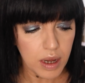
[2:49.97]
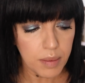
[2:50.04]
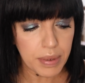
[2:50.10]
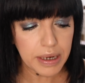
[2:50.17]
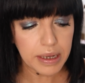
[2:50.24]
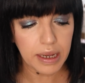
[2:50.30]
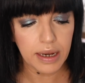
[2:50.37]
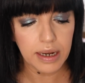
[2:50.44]

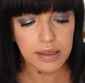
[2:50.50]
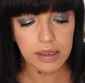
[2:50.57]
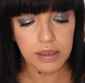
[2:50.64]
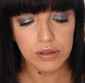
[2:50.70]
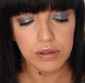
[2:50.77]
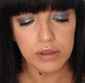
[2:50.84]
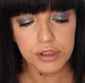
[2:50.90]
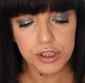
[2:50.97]
perché la
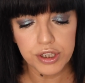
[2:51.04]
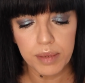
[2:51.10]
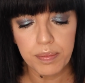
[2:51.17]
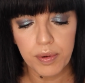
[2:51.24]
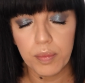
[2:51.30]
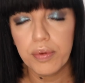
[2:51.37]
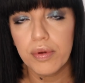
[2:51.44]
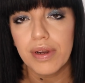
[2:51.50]
tecnologia è
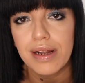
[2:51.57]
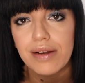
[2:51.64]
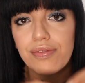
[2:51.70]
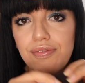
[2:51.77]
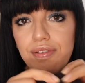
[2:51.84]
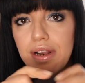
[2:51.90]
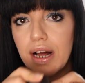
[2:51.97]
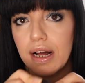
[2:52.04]
proprio nel
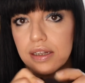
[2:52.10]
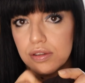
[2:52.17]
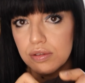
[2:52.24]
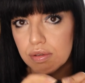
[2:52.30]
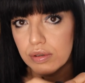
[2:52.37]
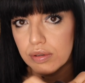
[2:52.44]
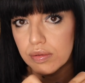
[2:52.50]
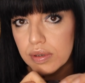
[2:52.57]

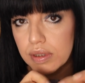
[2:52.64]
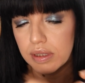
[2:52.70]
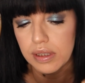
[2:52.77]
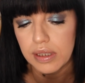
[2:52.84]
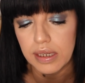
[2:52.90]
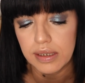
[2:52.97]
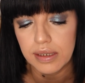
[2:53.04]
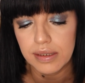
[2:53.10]
filato, quindi
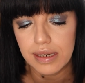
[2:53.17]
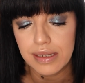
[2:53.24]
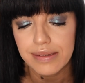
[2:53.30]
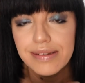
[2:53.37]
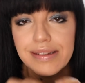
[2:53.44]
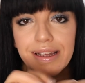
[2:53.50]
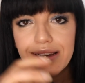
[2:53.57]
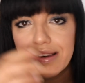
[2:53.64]
nel, nel
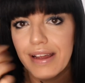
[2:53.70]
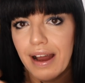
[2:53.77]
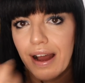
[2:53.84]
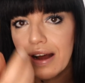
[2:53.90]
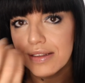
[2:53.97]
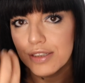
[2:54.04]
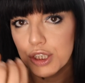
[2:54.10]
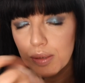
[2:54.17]

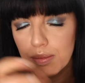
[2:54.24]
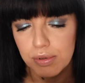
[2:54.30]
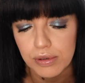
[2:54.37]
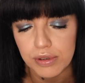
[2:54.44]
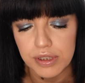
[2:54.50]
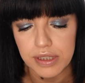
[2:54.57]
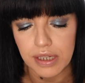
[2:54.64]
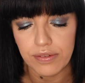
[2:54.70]
DNA, diciamo
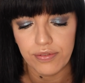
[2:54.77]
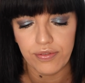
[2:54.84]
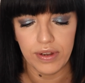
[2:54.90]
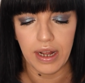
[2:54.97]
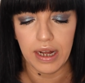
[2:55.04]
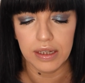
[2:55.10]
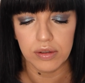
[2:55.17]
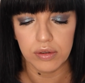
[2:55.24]
così, del
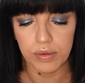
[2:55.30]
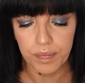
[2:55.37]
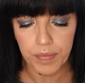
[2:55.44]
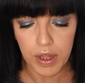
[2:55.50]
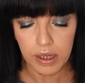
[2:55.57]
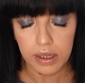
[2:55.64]
filato.